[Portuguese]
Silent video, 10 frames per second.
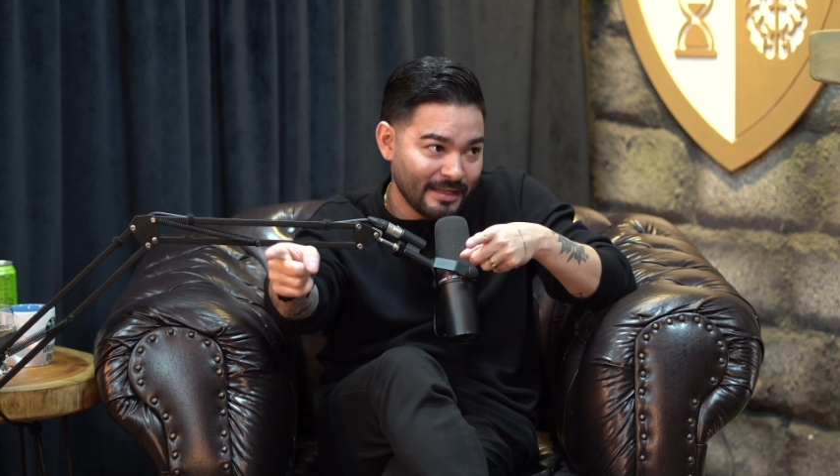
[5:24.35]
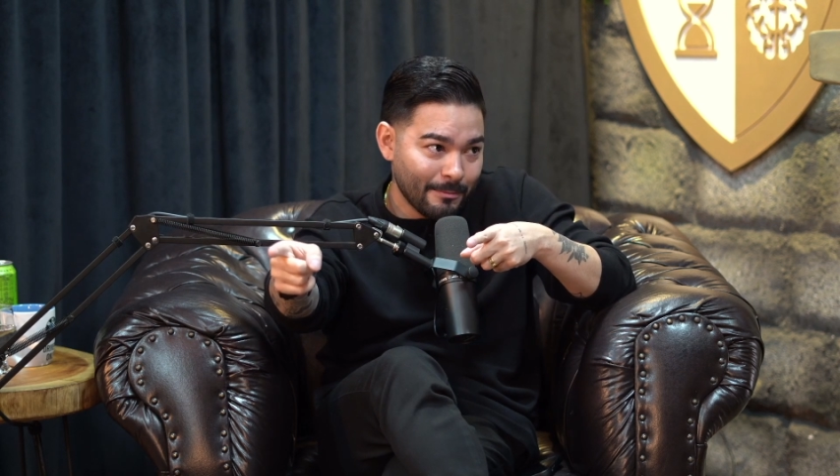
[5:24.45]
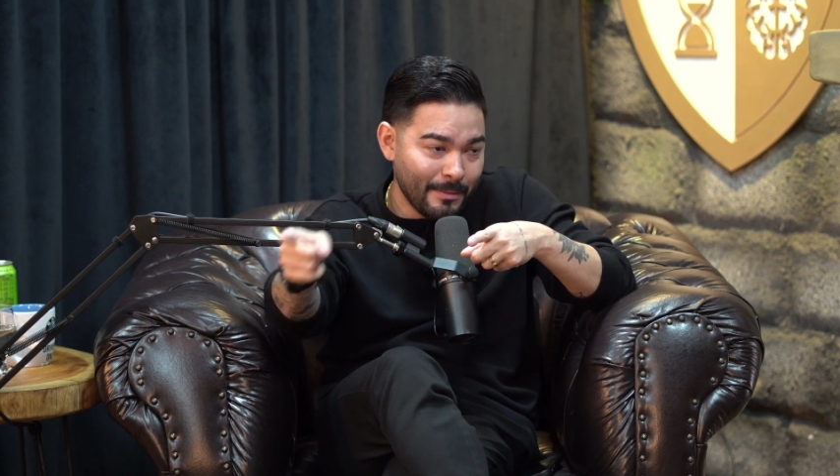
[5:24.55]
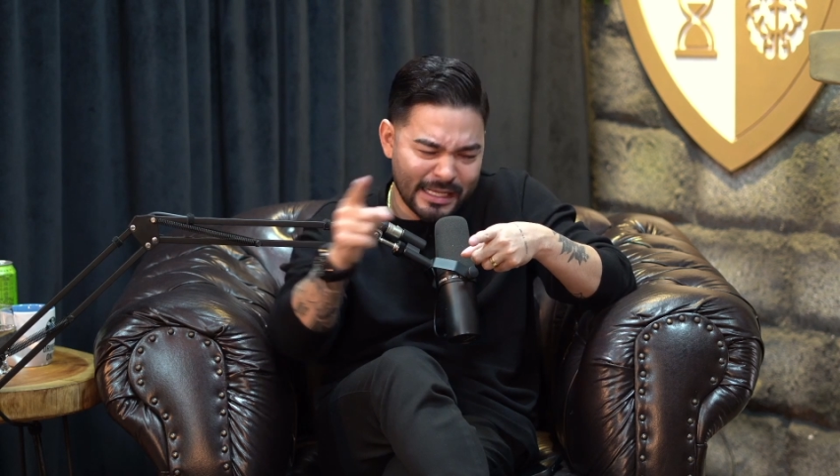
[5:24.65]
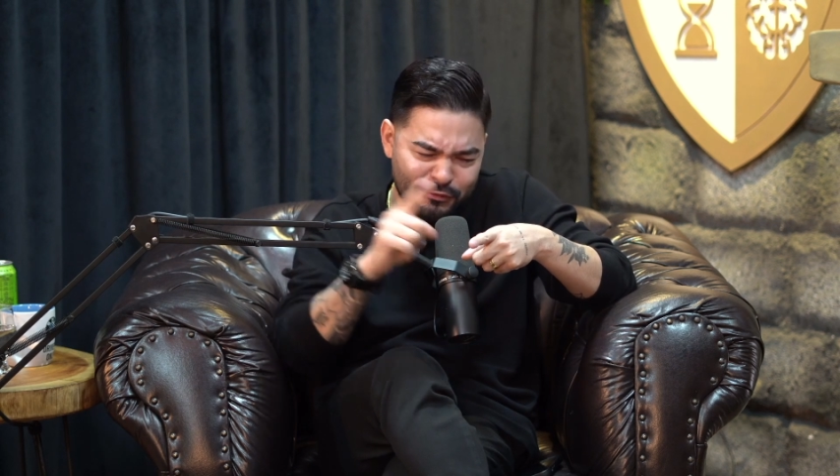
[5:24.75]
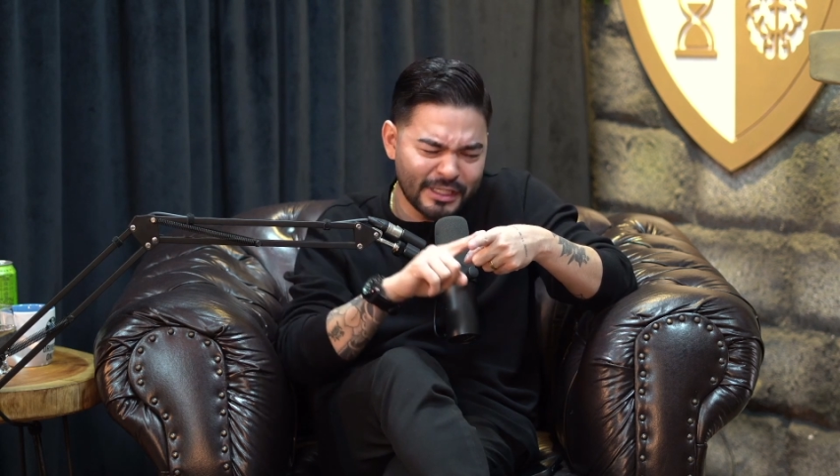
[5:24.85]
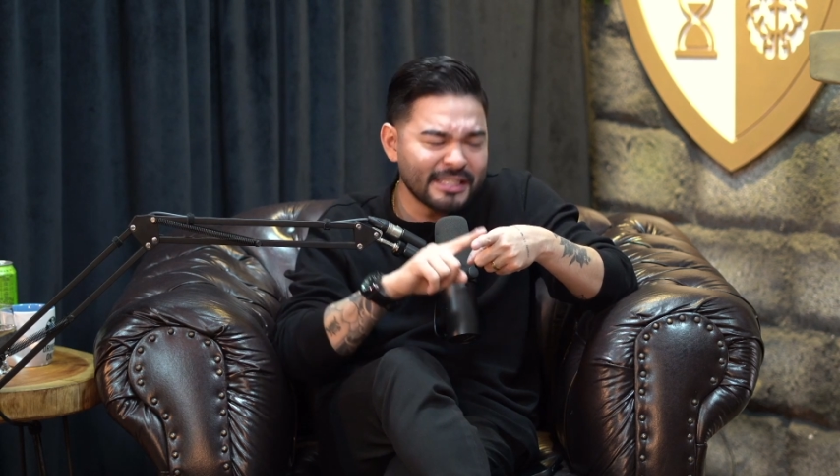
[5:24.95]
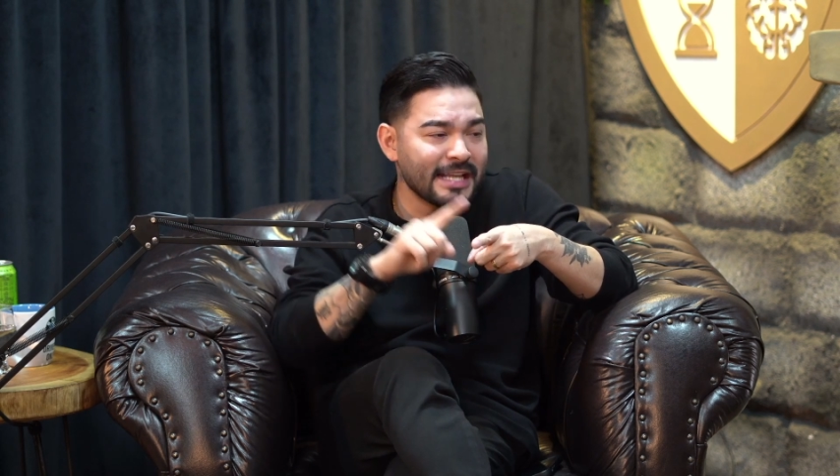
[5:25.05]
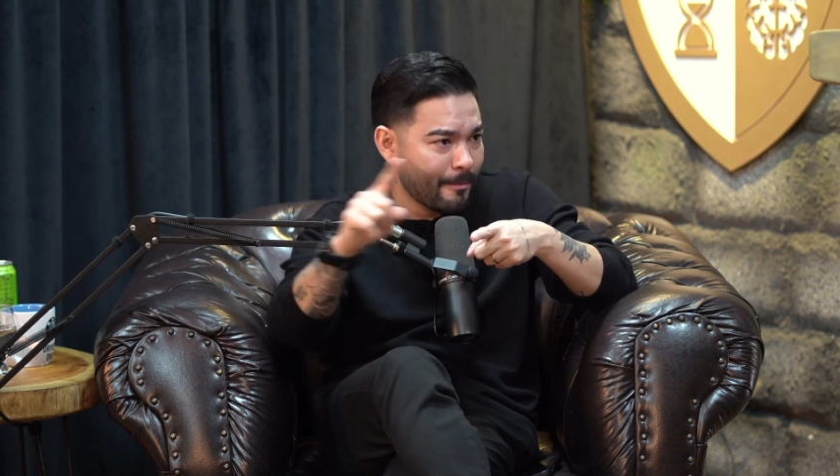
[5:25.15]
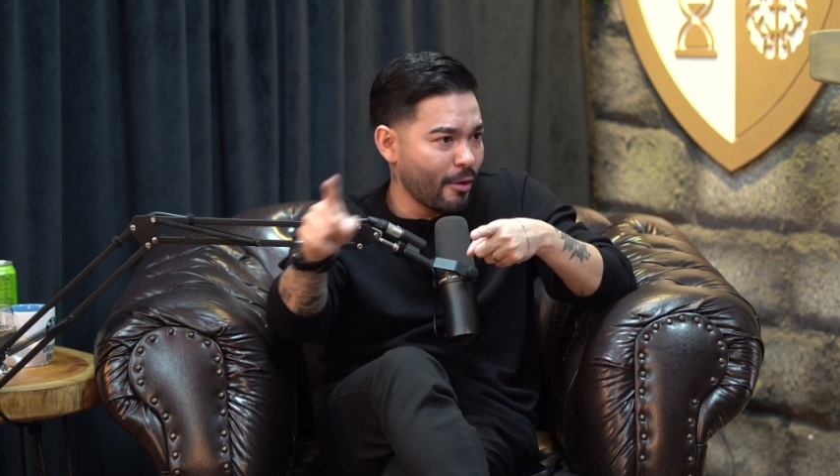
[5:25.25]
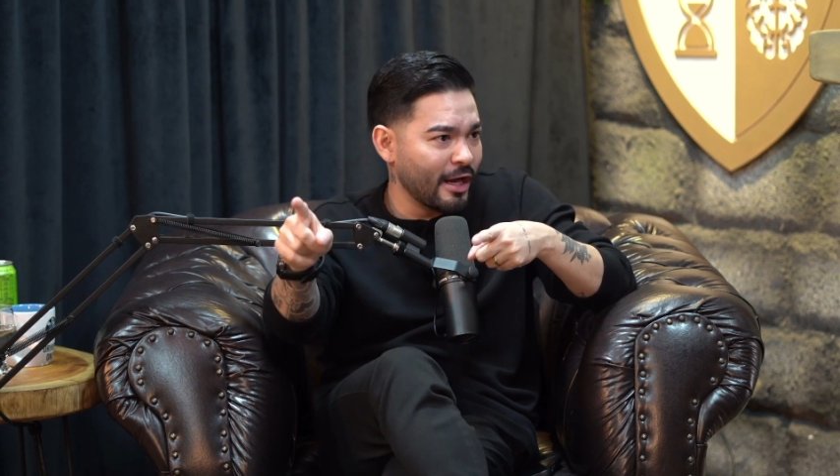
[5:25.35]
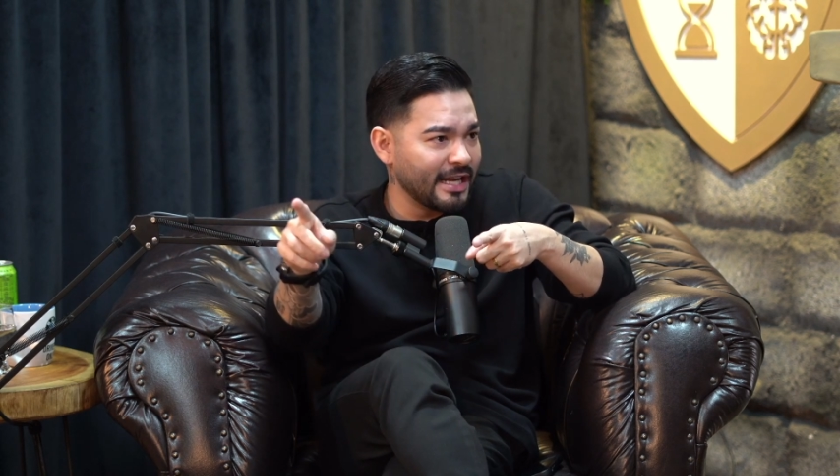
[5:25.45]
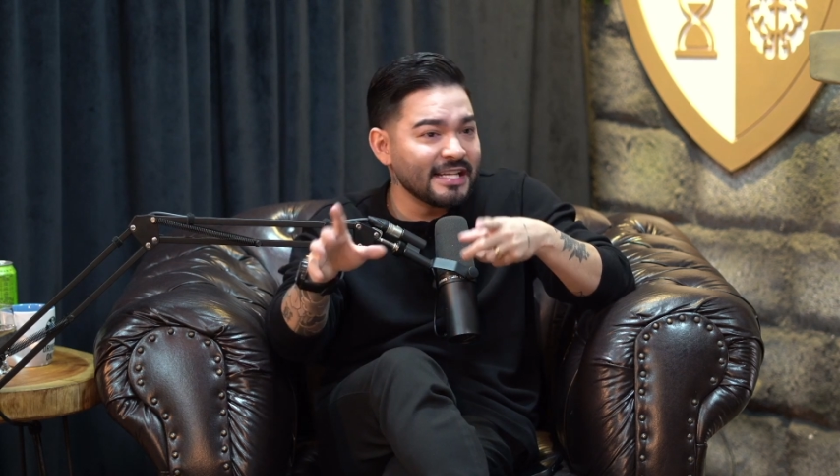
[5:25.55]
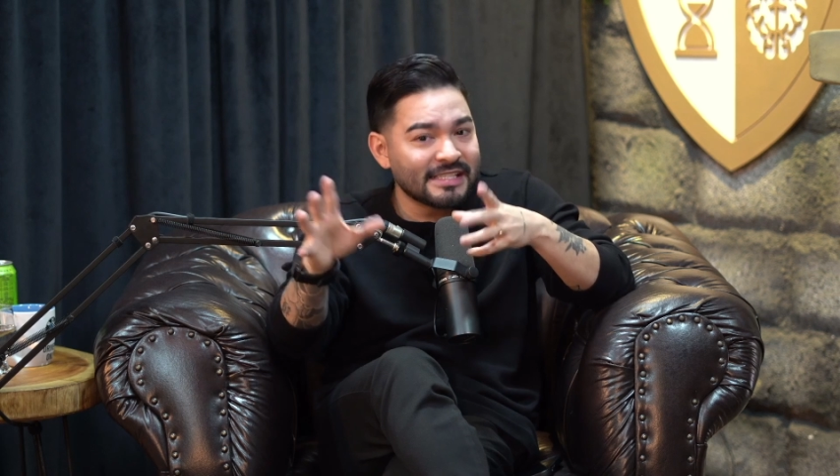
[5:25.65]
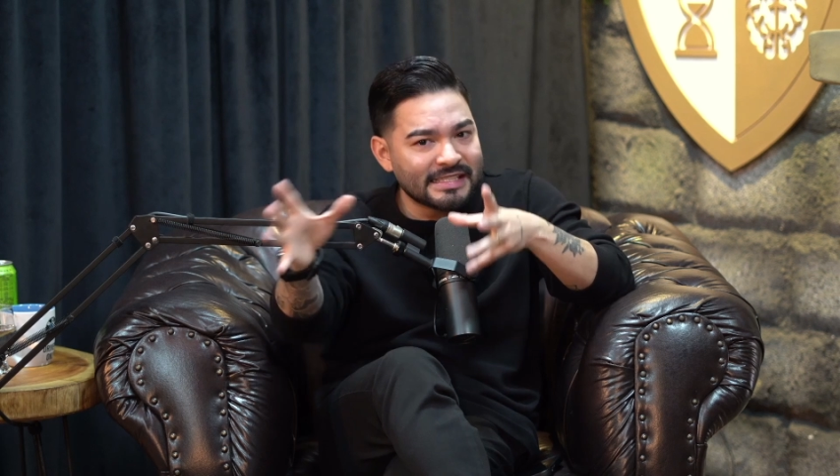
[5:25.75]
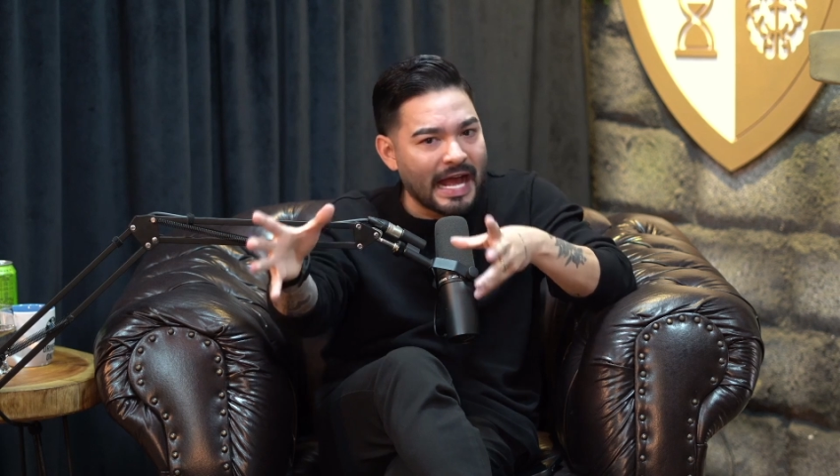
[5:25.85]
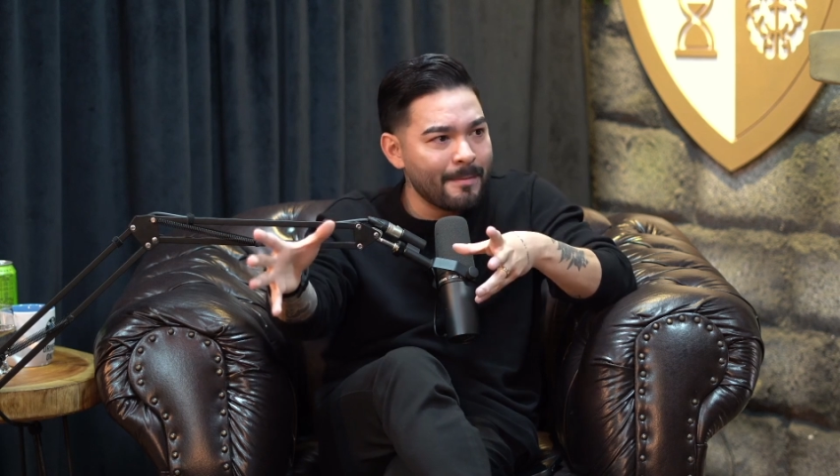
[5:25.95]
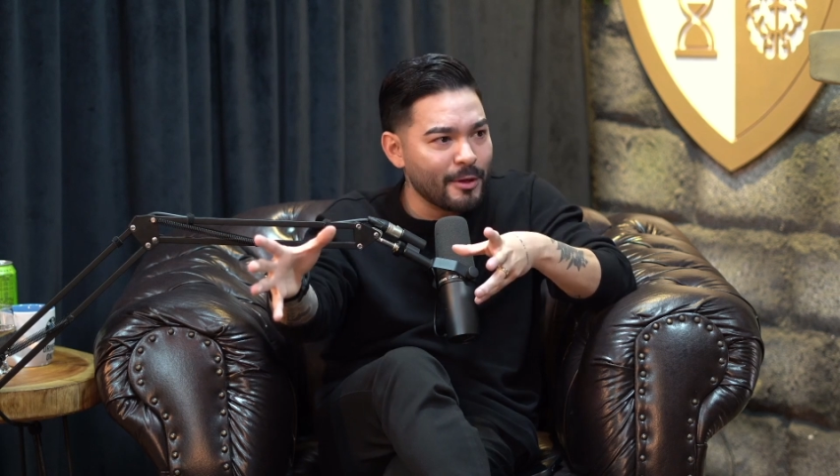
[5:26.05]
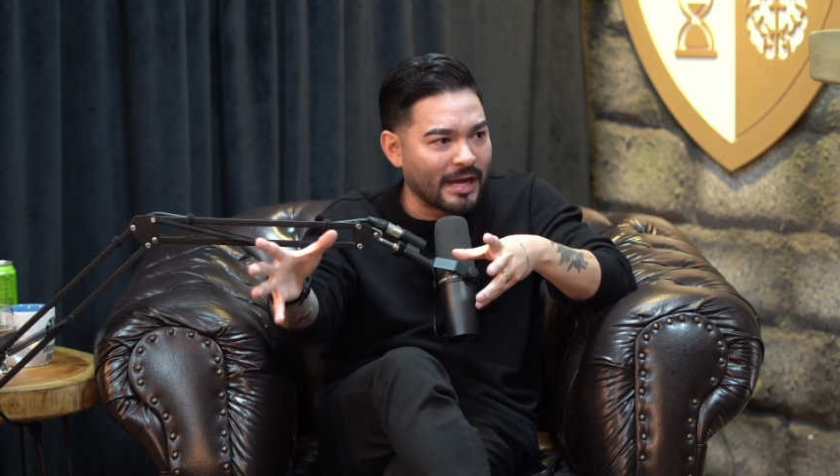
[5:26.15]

Mesmo que demore, ele sabe.